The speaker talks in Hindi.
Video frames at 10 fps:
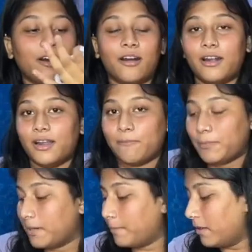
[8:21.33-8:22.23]
और
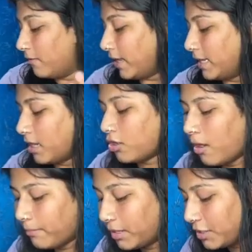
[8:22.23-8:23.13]
पर्पल वाइट का
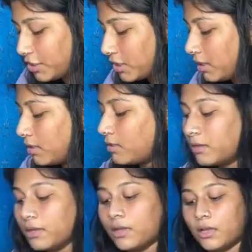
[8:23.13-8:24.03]
कॉम्बिनेशन
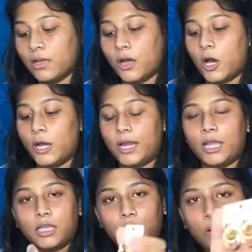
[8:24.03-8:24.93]
और
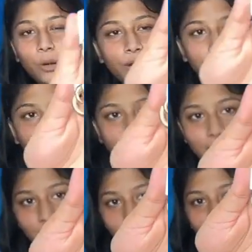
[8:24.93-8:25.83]
एक ये गोल्ड इयर
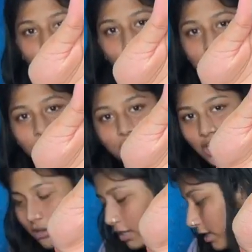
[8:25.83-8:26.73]
लिए जो आजकल चल रहे